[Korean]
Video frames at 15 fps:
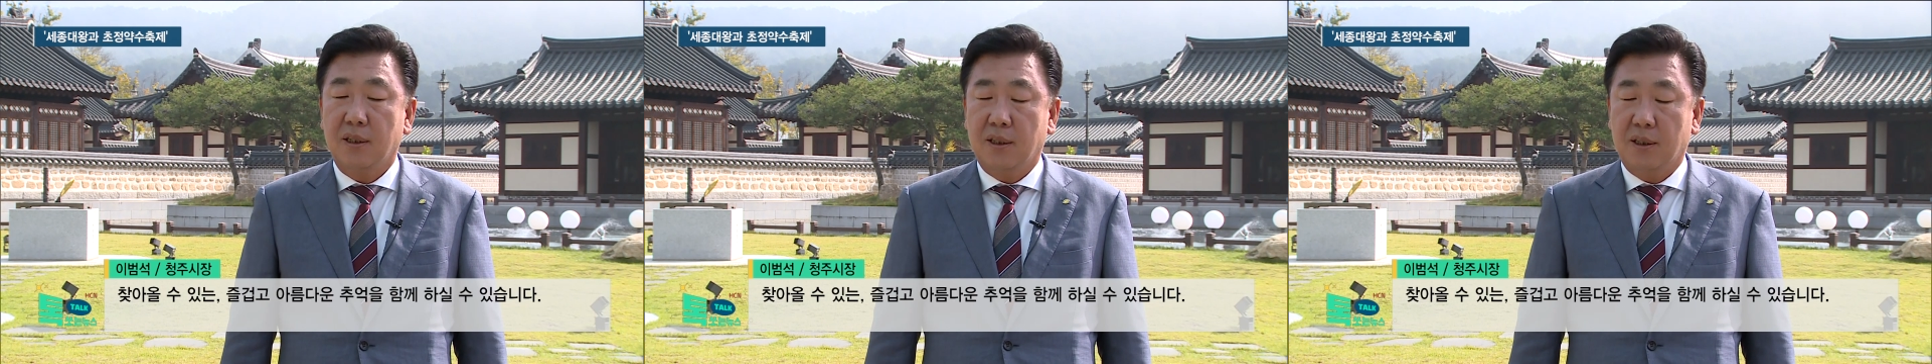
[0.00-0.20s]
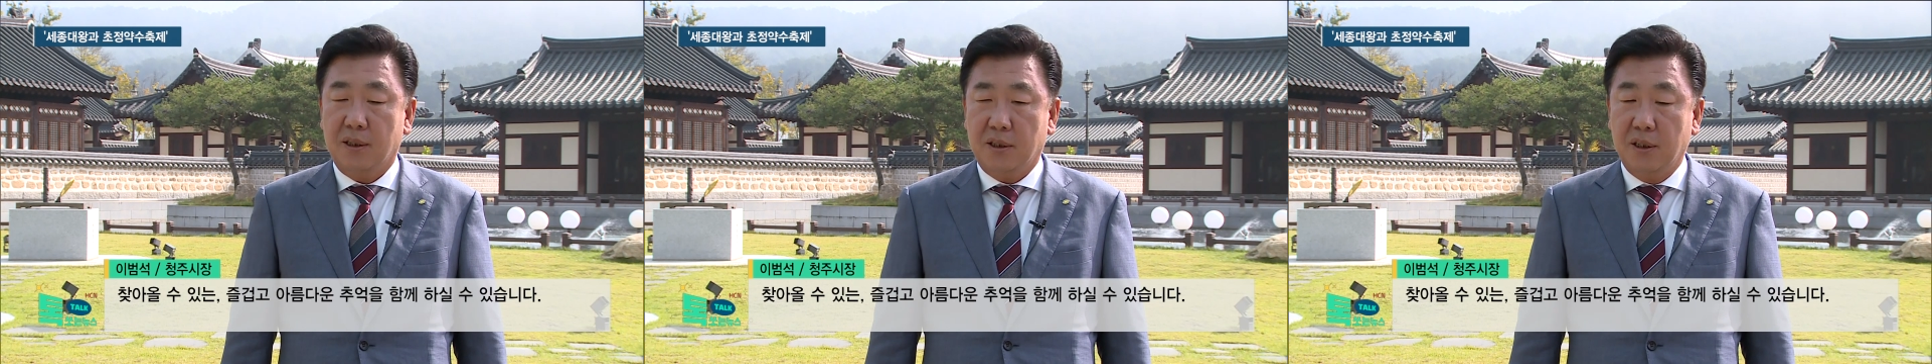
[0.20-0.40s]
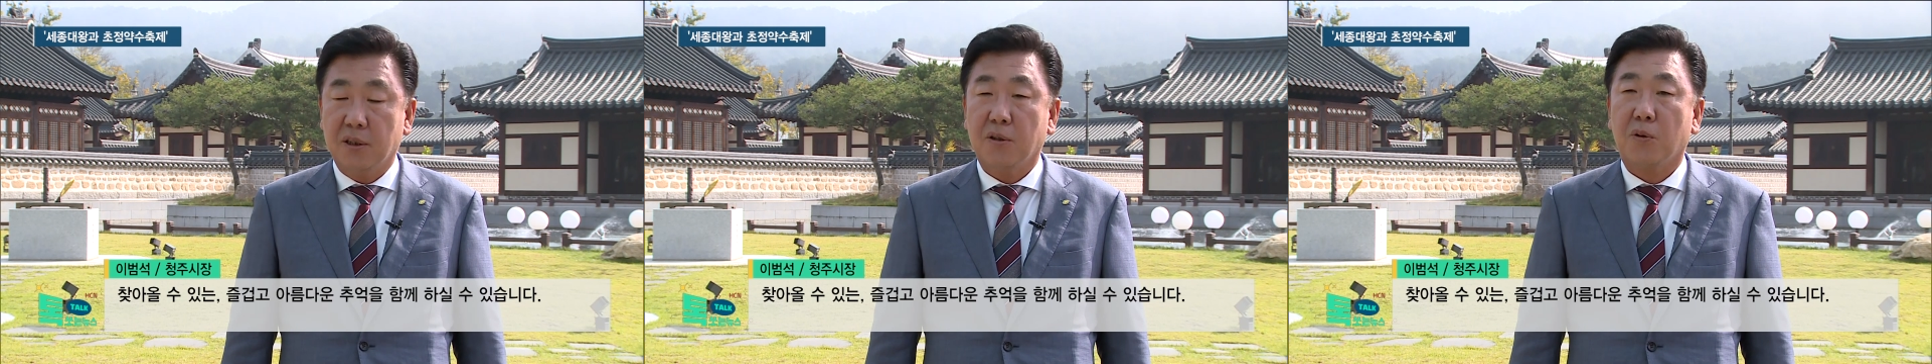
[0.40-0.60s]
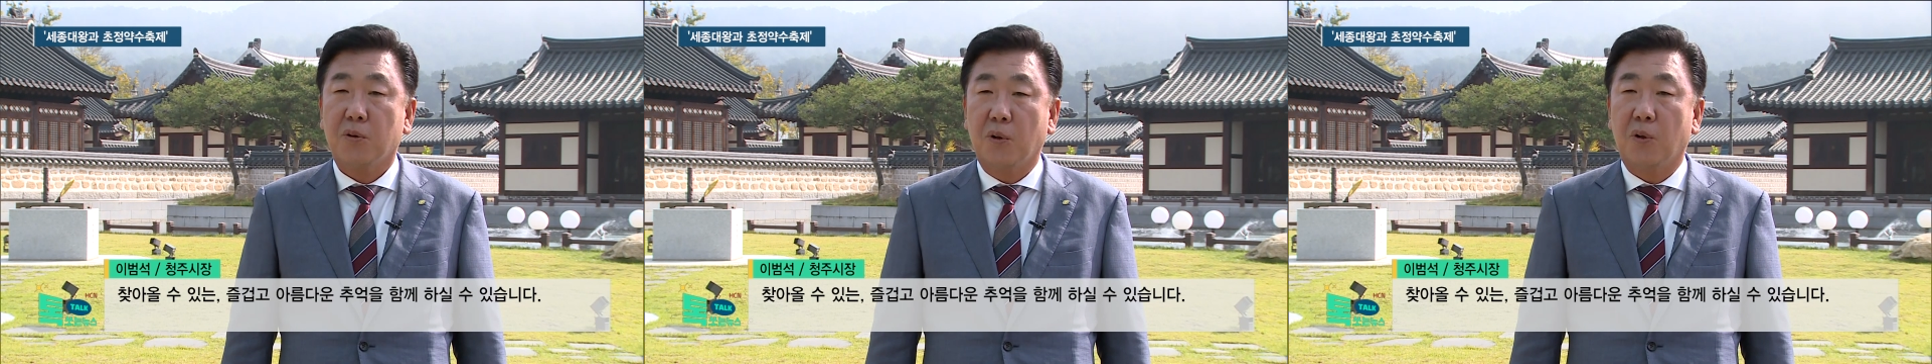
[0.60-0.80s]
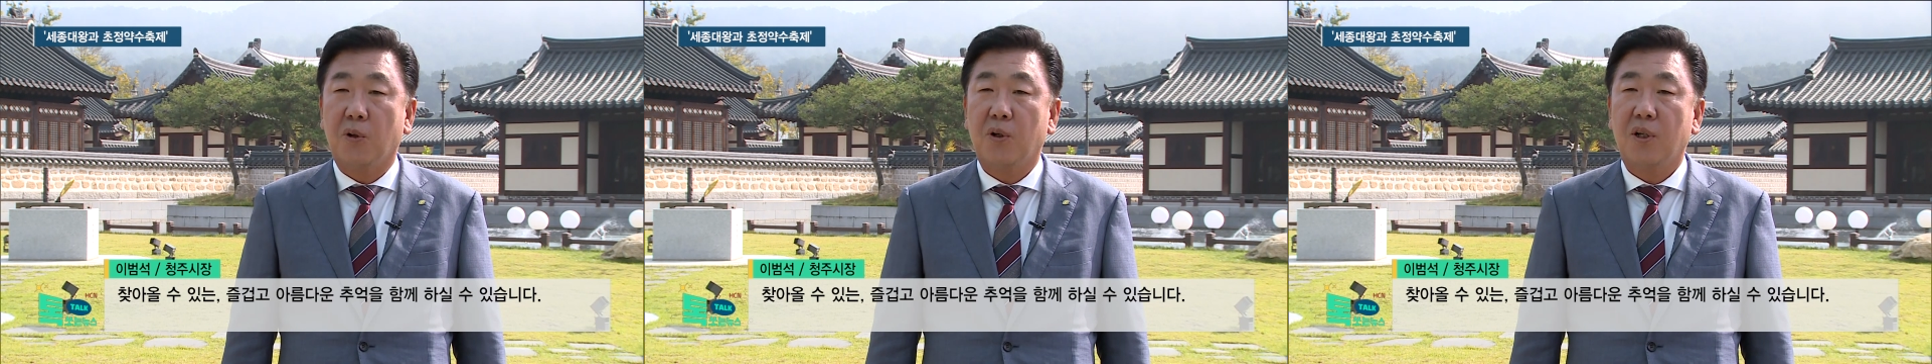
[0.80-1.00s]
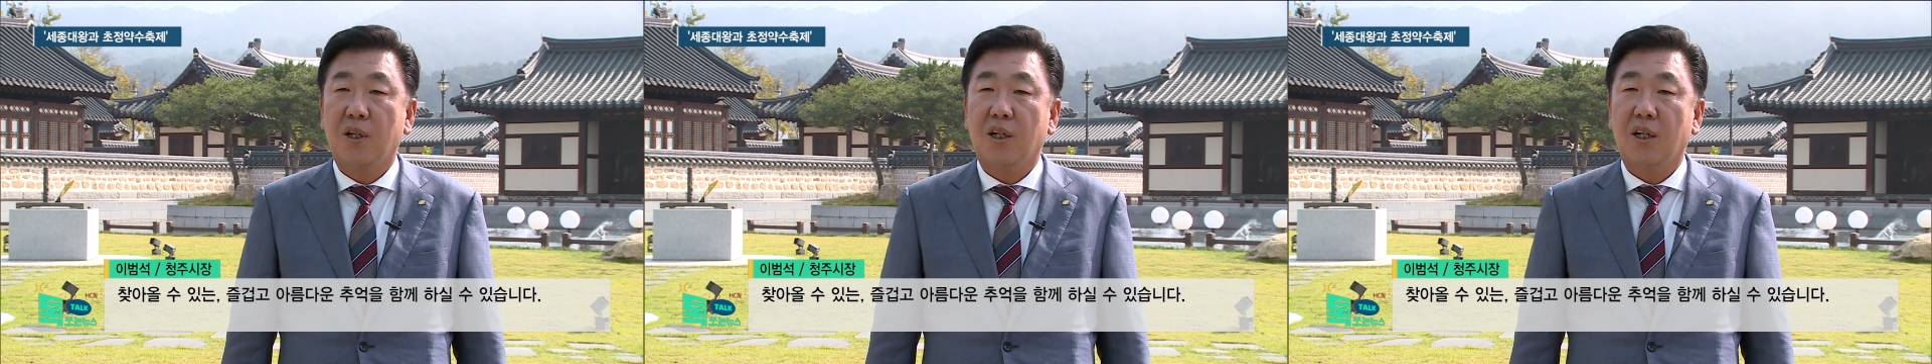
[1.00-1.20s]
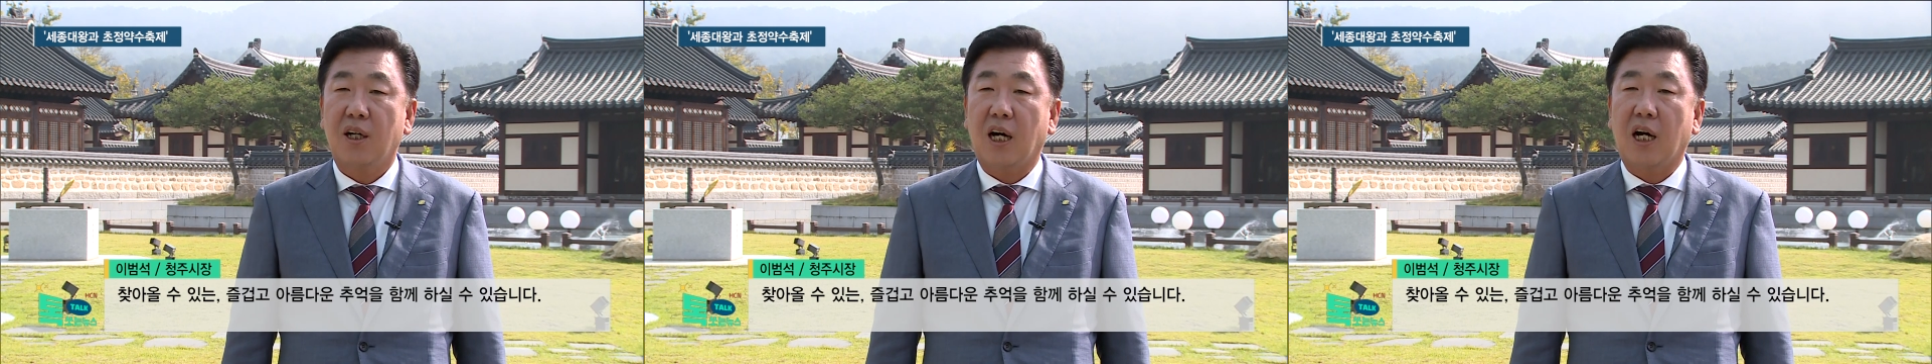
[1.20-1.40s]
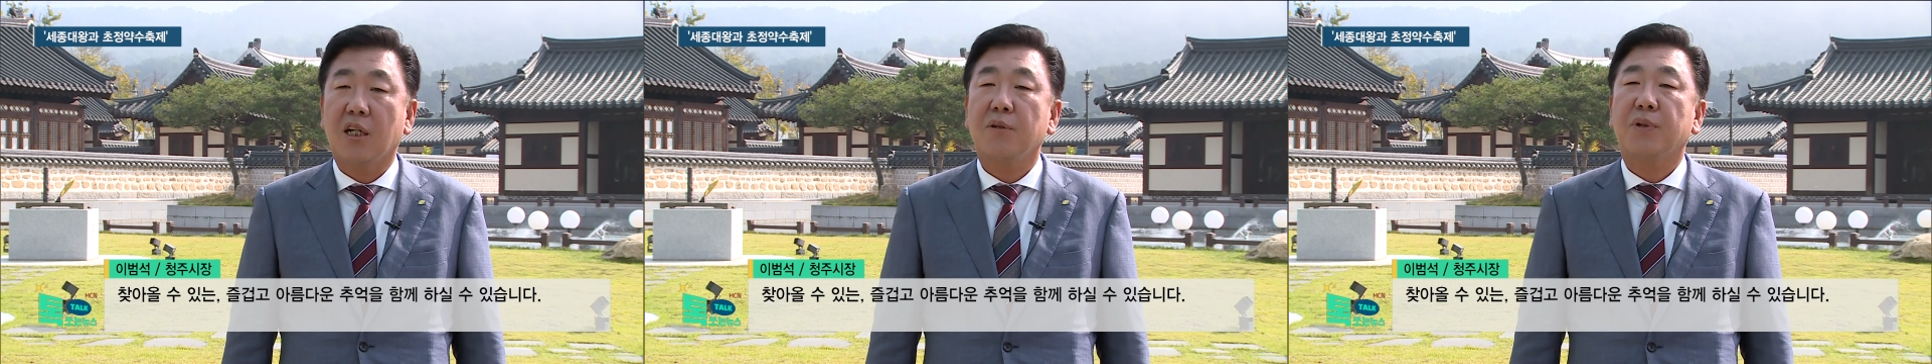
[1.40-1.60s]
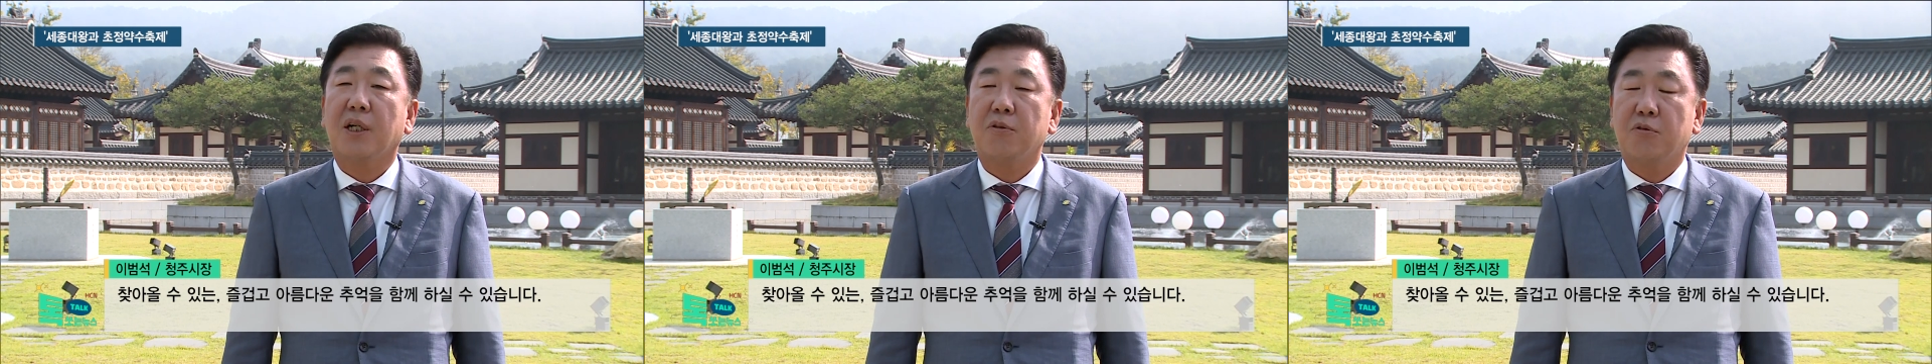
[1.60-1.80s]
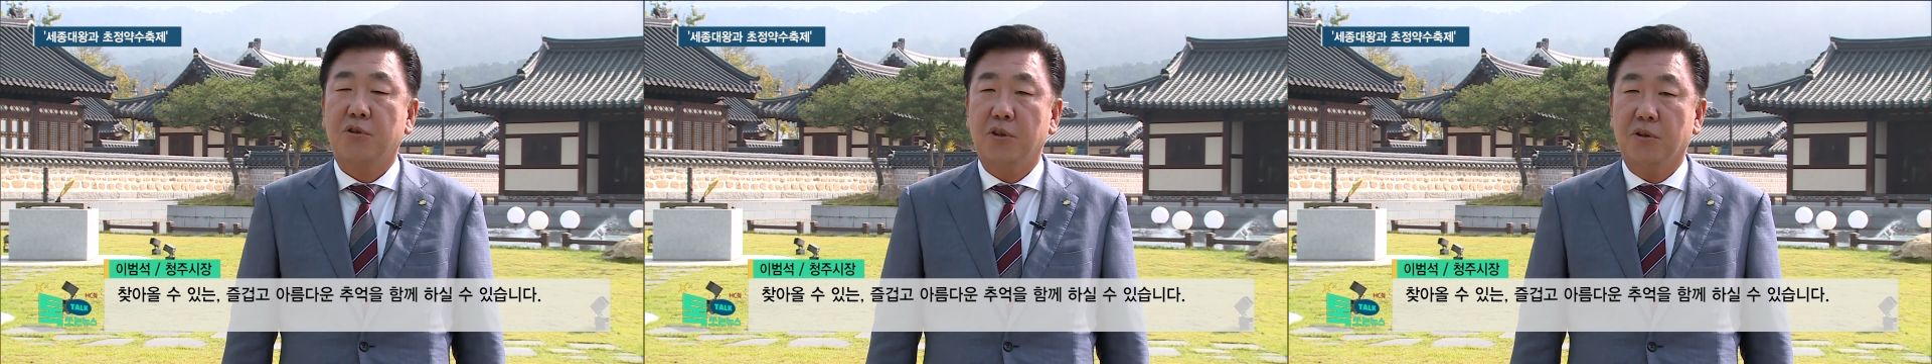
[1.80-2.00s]
어, 즐겁고
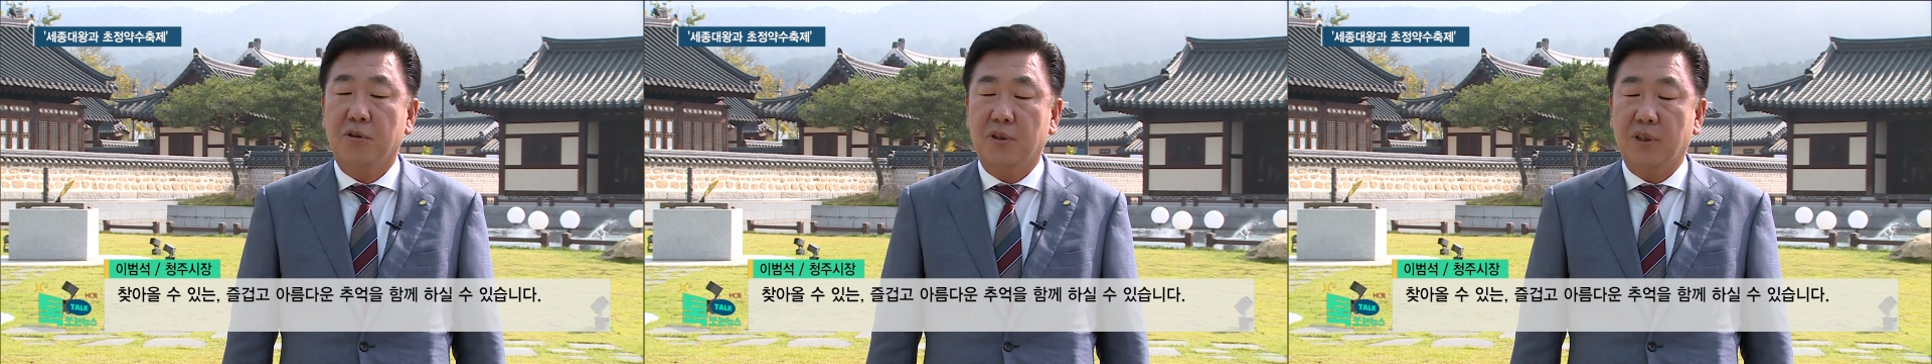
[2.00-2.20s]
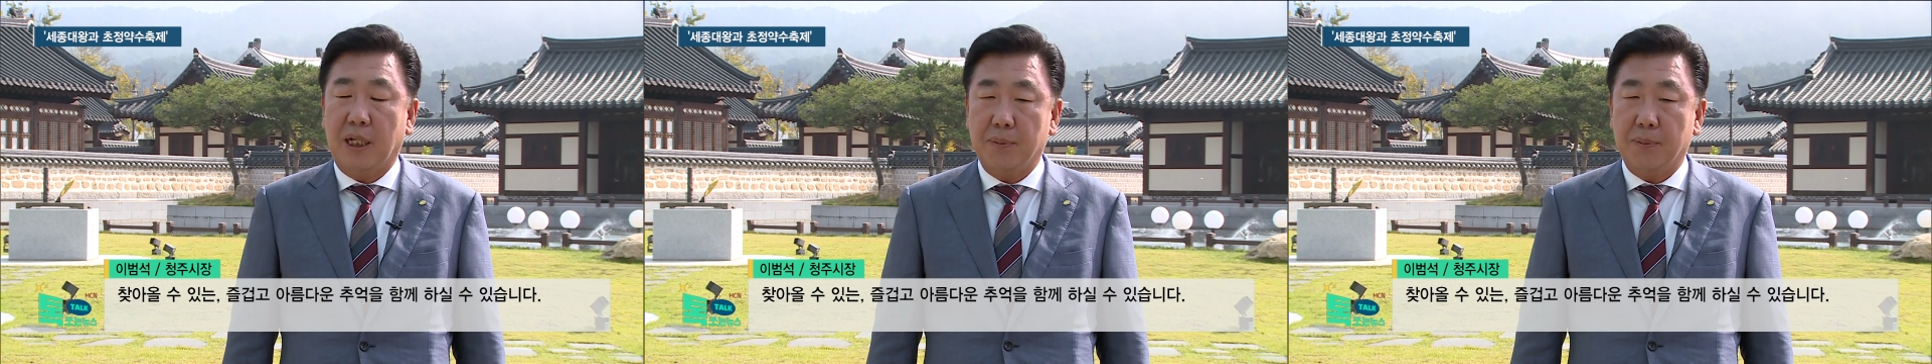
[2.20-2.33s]
아름다운 추억을